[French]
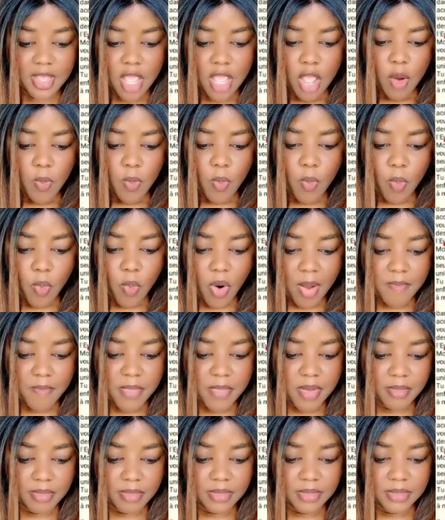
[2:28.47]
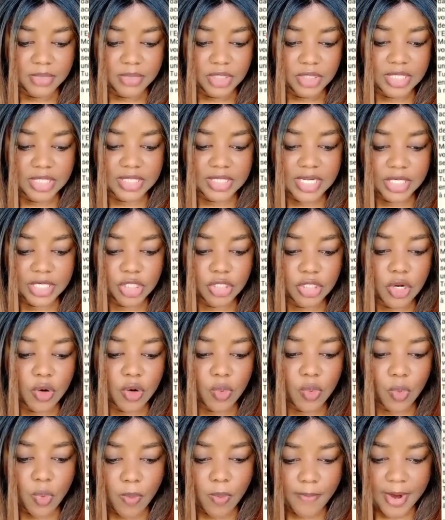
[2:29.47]
moi-même, j'étais chez
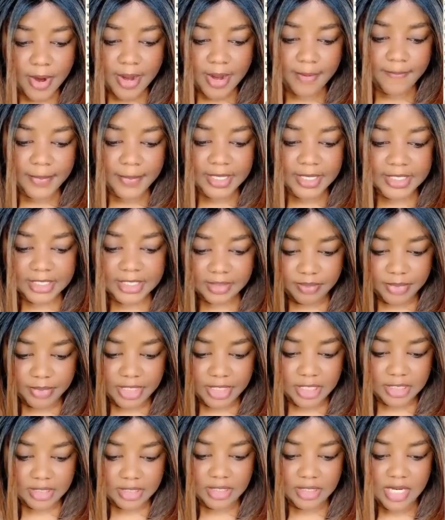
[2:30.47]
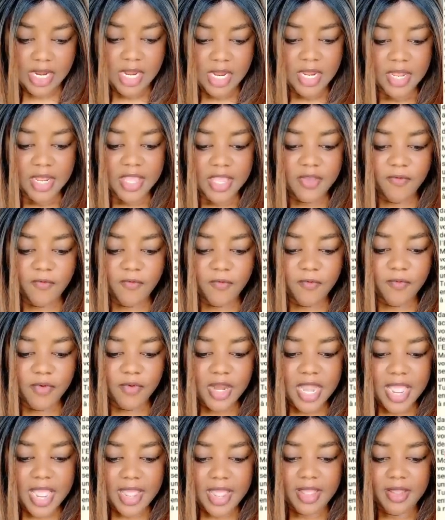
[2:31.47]
un gumba, bien, qui
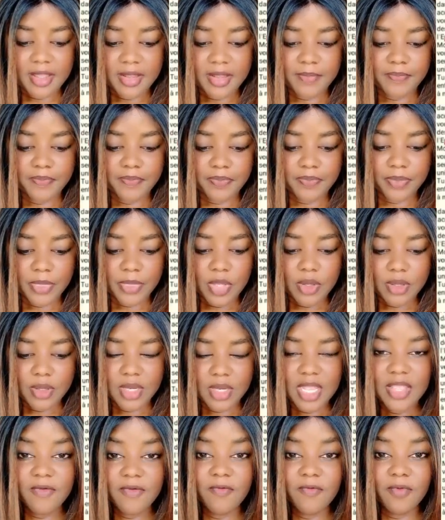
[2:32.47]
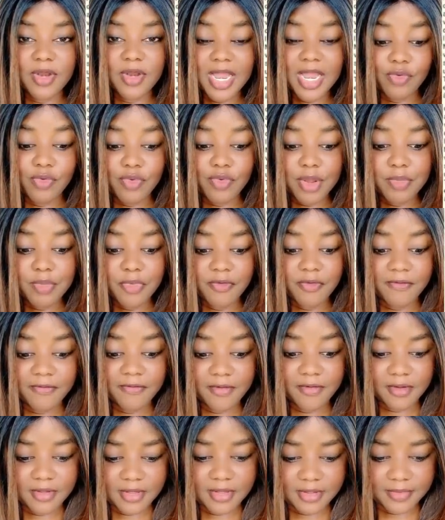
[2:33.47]
voulait, il voulait lui me
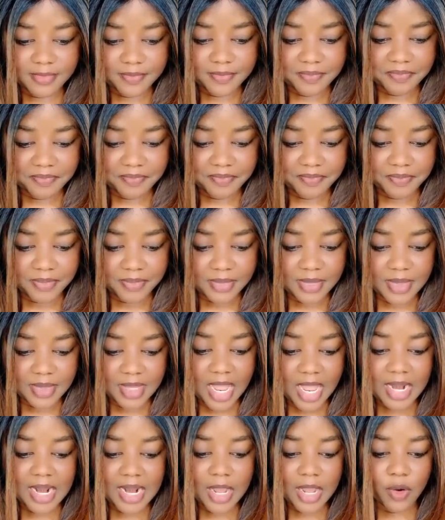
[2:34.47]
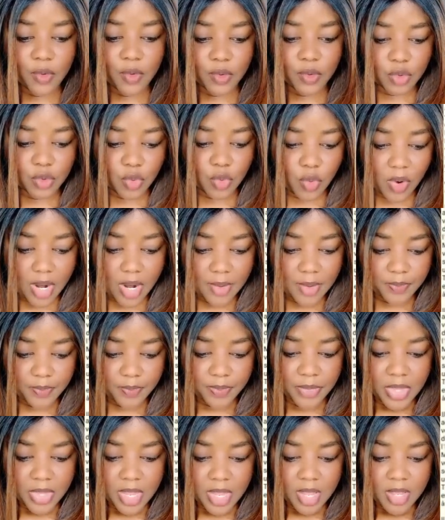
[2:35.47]
vendre. Dans...
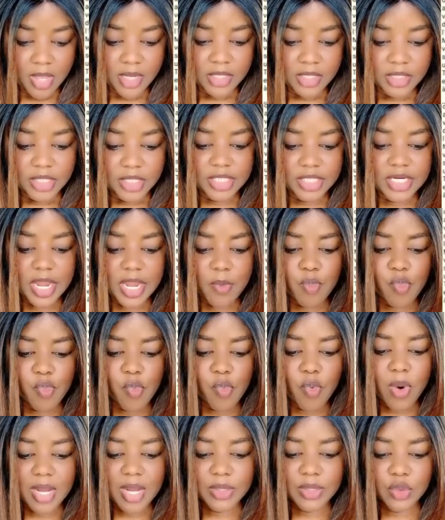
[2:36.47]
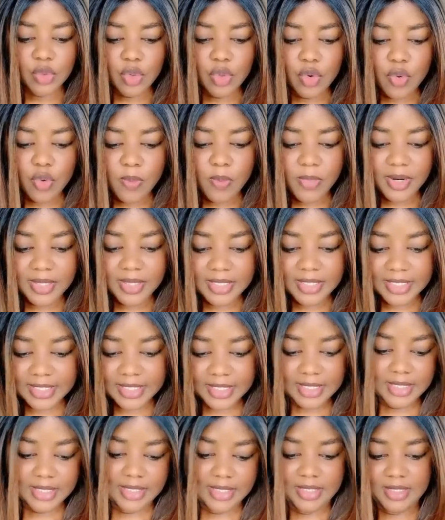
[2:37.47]
J'ai moi seulement
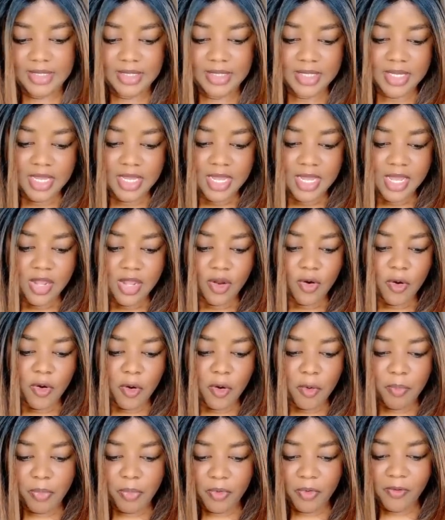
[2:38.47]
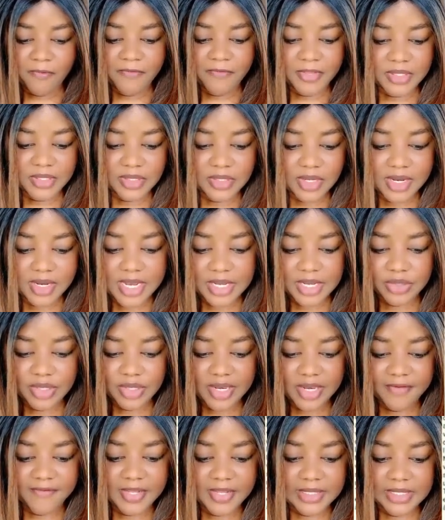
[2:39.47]
ri co professeur des
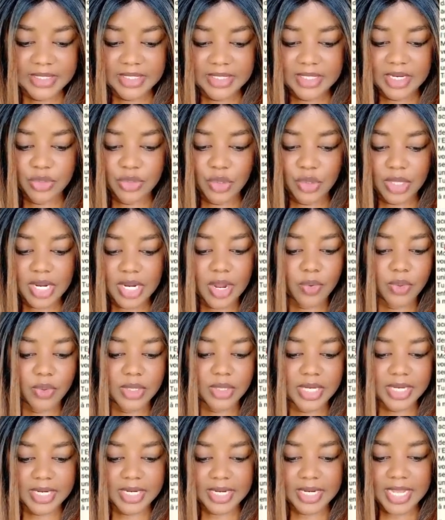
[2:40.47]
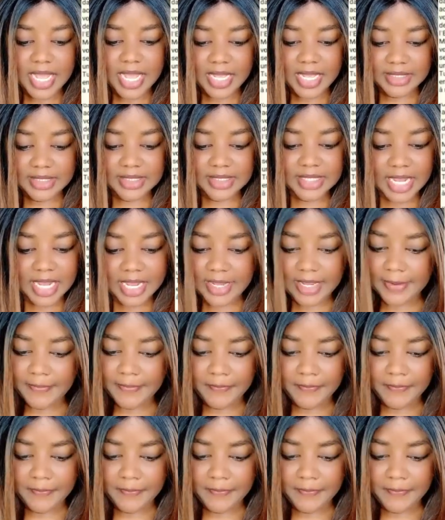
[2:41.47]
universités de et Insight.